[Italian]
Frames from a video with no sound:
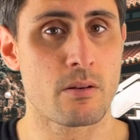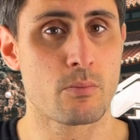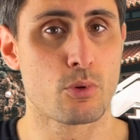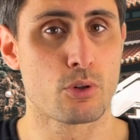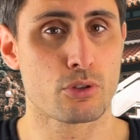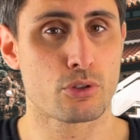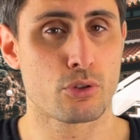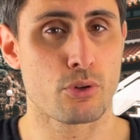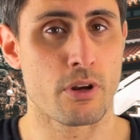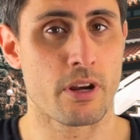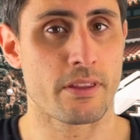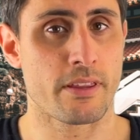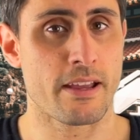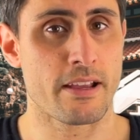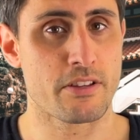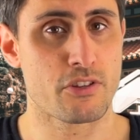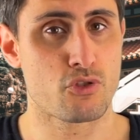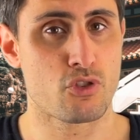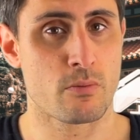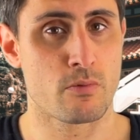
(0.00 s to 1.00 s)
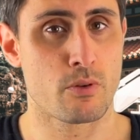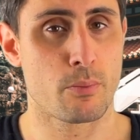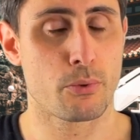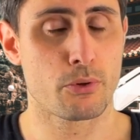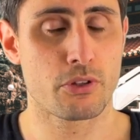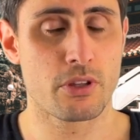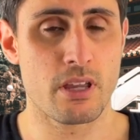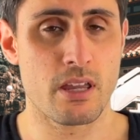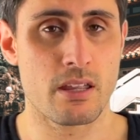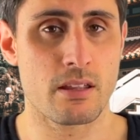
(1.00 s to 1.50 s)
motore adesso è più
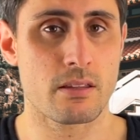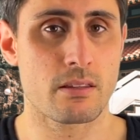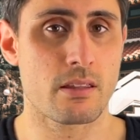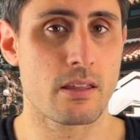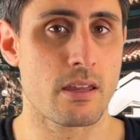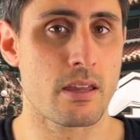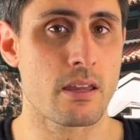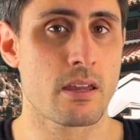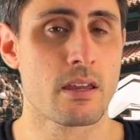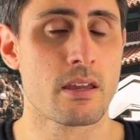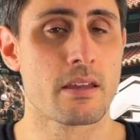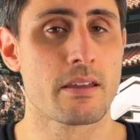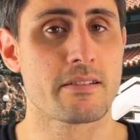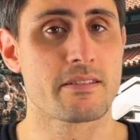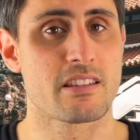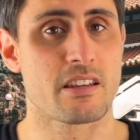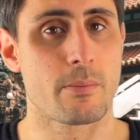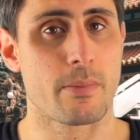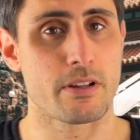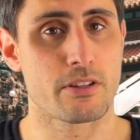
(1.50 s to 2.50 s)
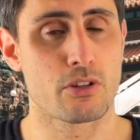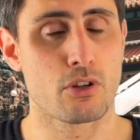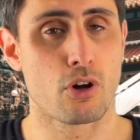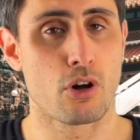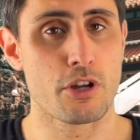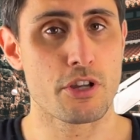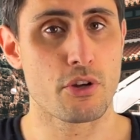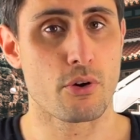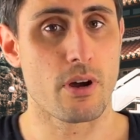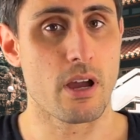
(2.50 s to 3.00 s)
potente, il
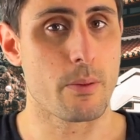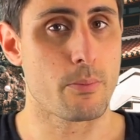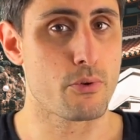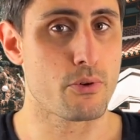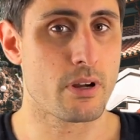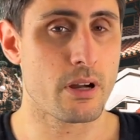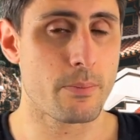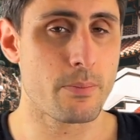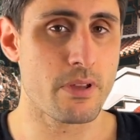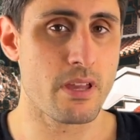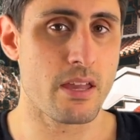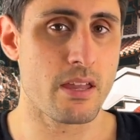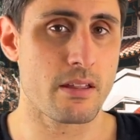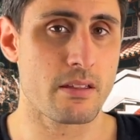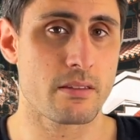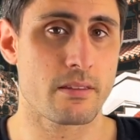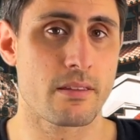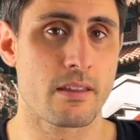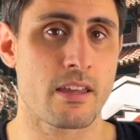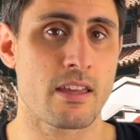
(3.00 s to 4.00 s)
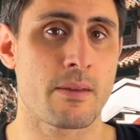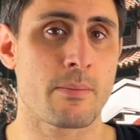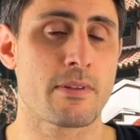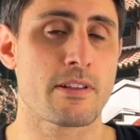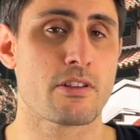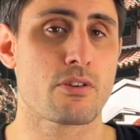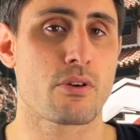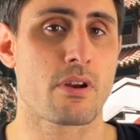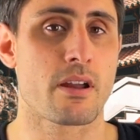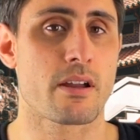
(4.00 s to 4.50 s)
serbatoio è più capiente,
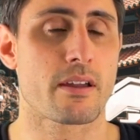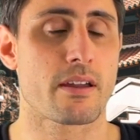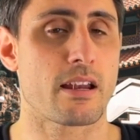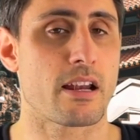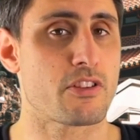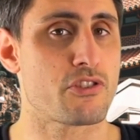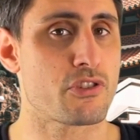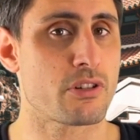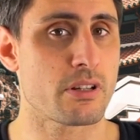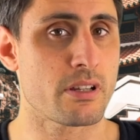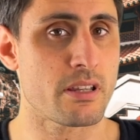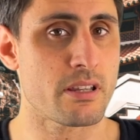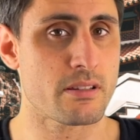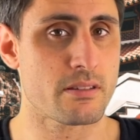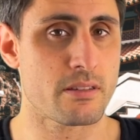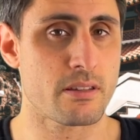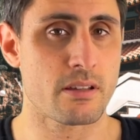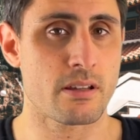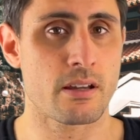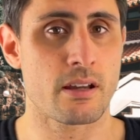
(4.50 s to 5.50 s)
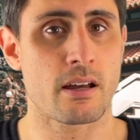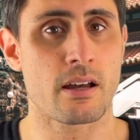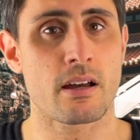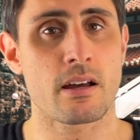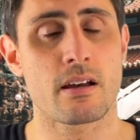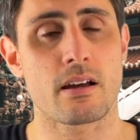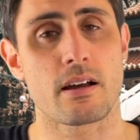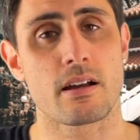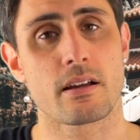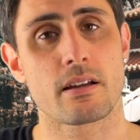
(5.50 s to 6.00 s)
migliora anche la
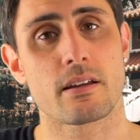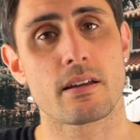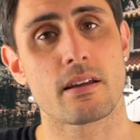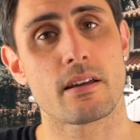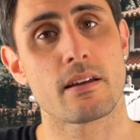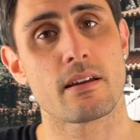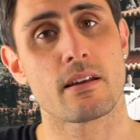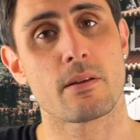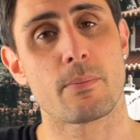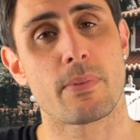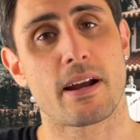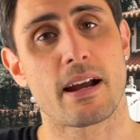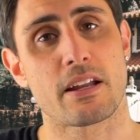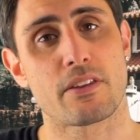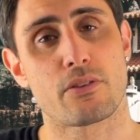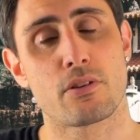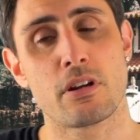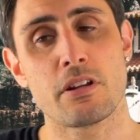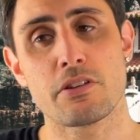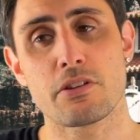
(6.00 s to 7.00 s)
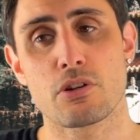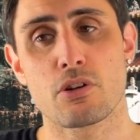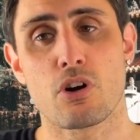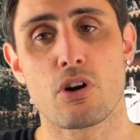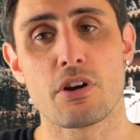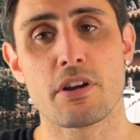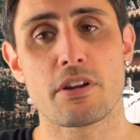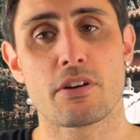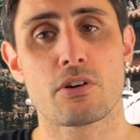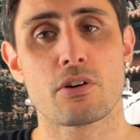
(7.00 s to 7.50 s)
ciclistica, anche il pacchetto
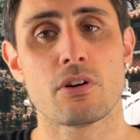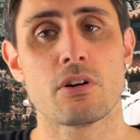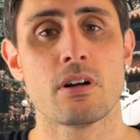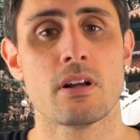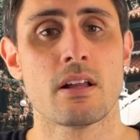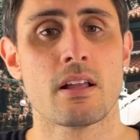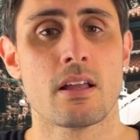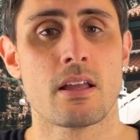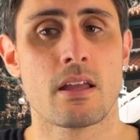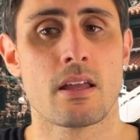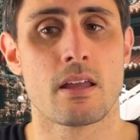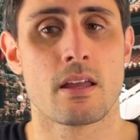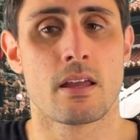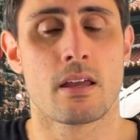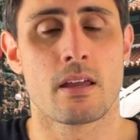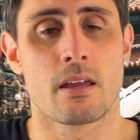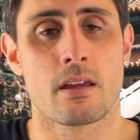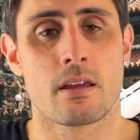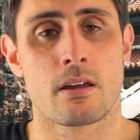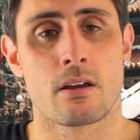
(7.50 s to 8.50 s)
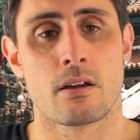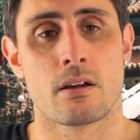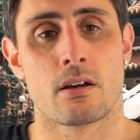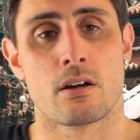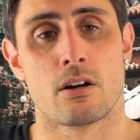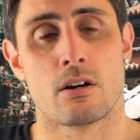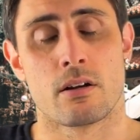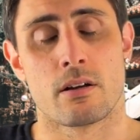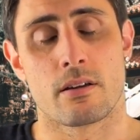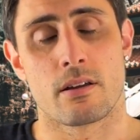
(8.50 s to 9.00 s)
elettronico
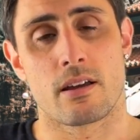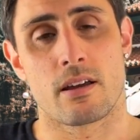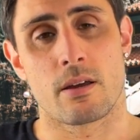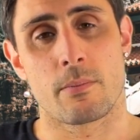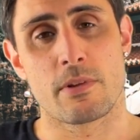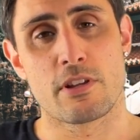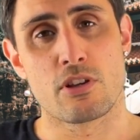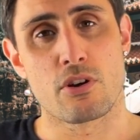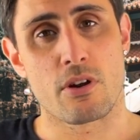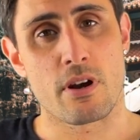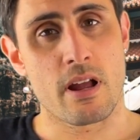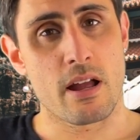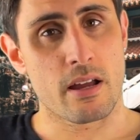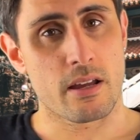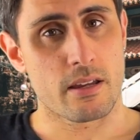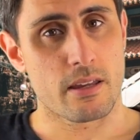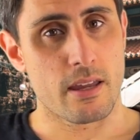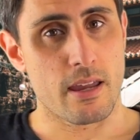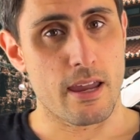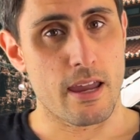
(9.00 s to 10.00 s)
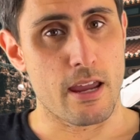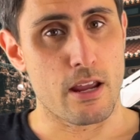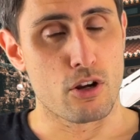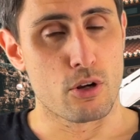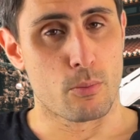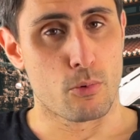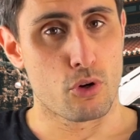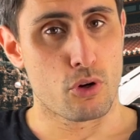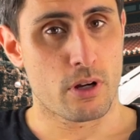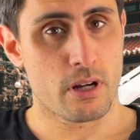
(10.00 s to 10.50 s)
eh, migliora anche
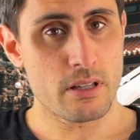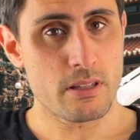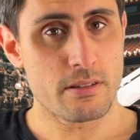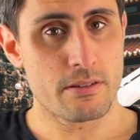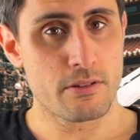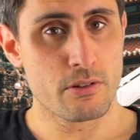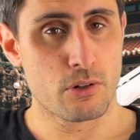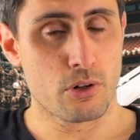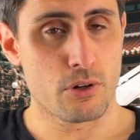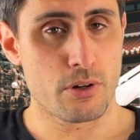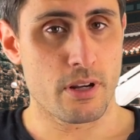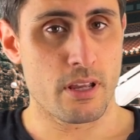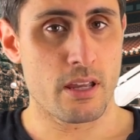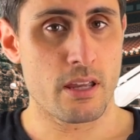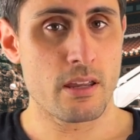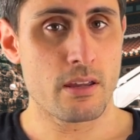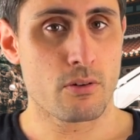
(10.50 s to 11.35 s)
l'omologazione,